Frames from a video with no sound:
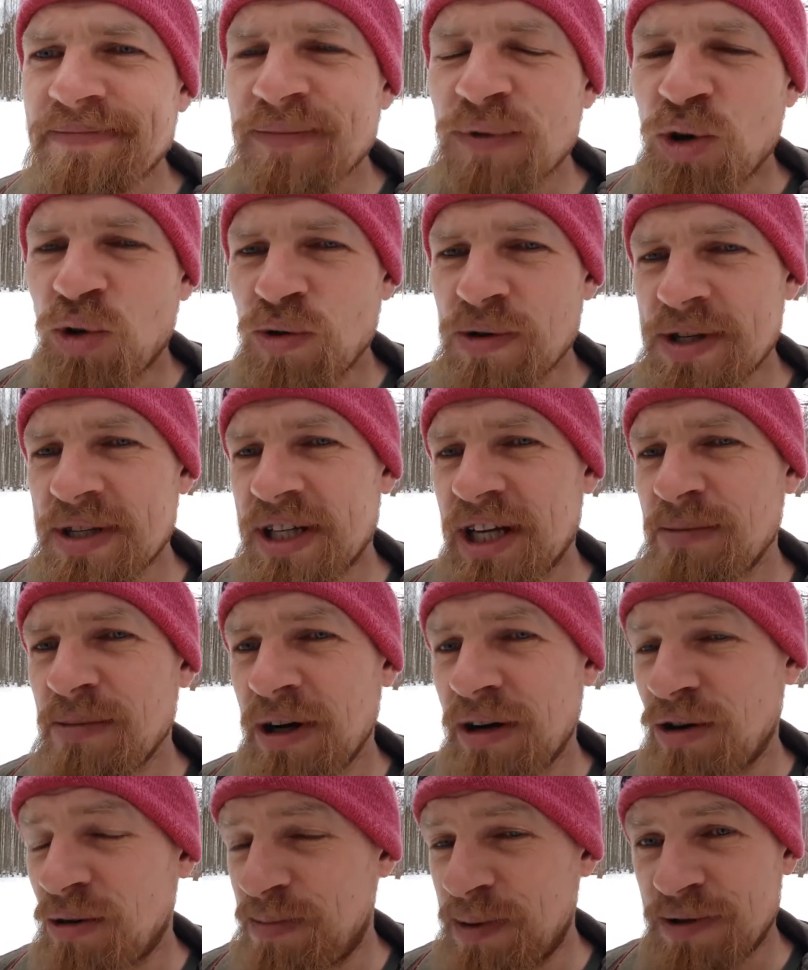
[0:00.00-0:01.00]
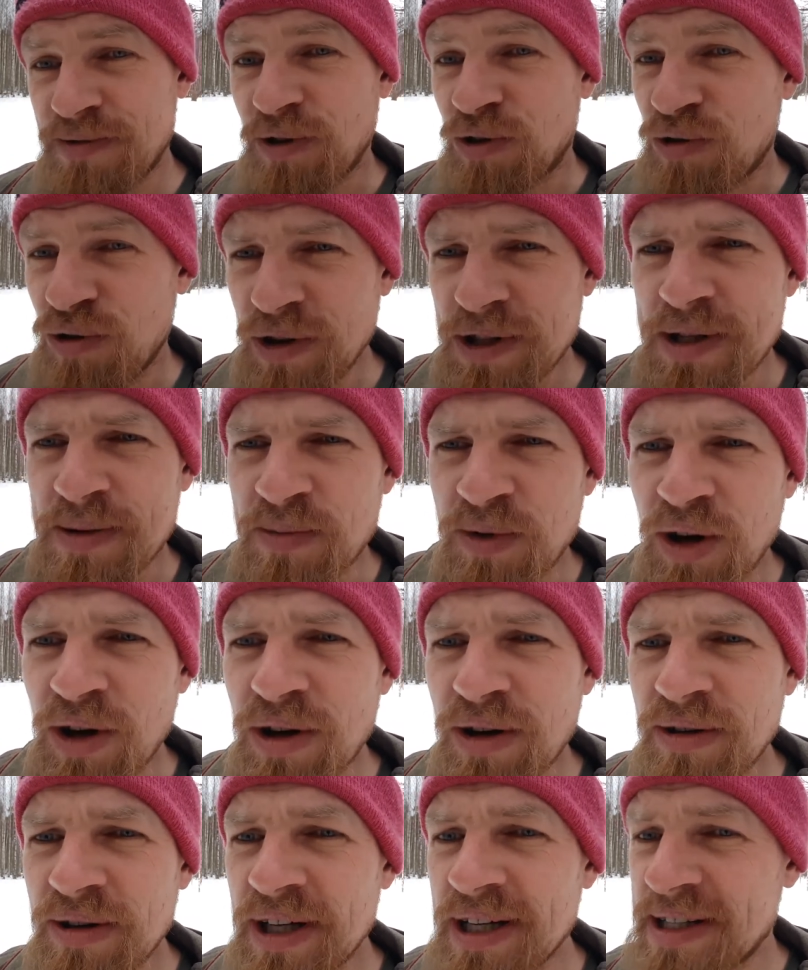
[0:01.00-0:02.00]
Großes Thema, auch bis vor kurzem
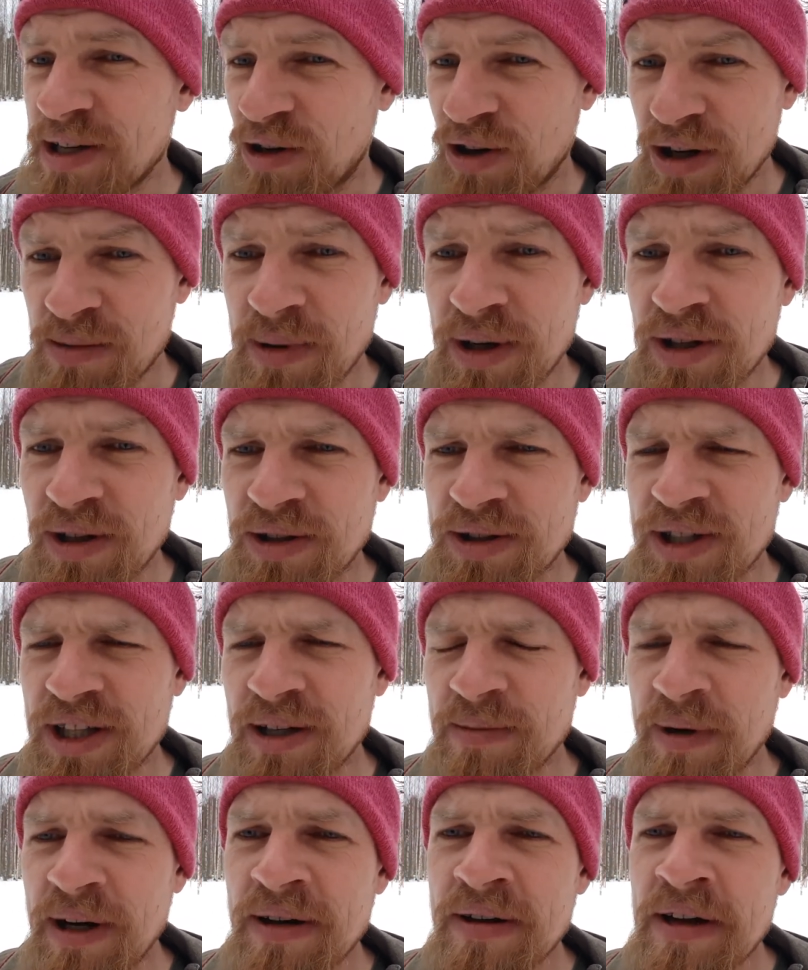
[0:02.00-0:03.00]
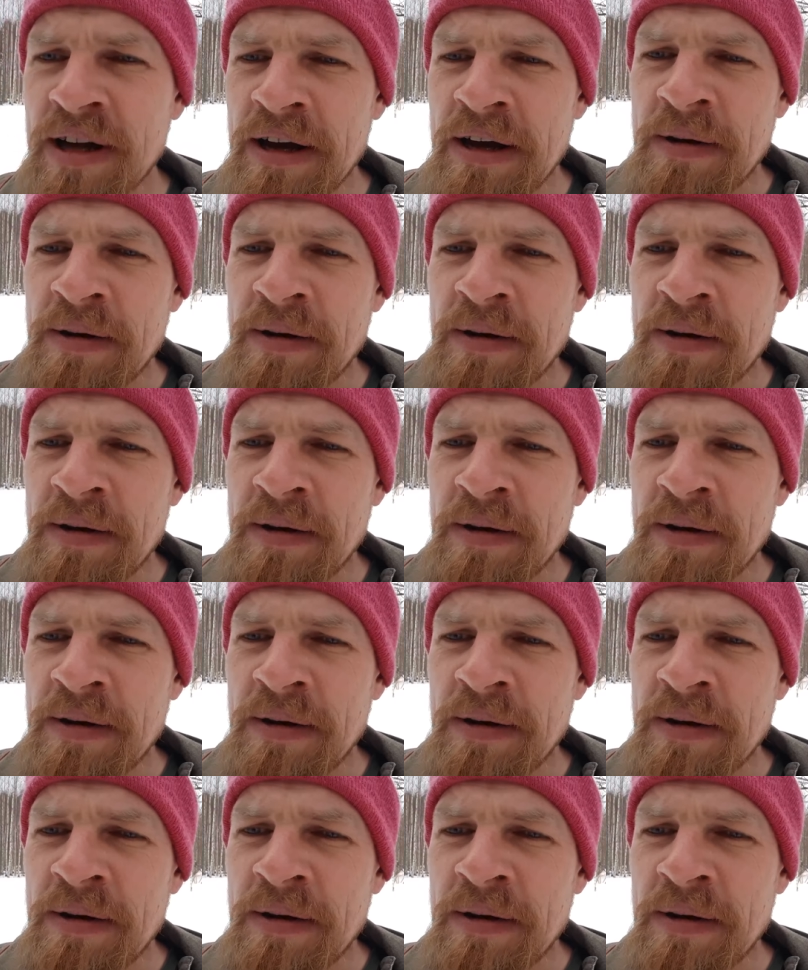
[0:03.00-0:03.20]
noch, ist auch immer noch Thema.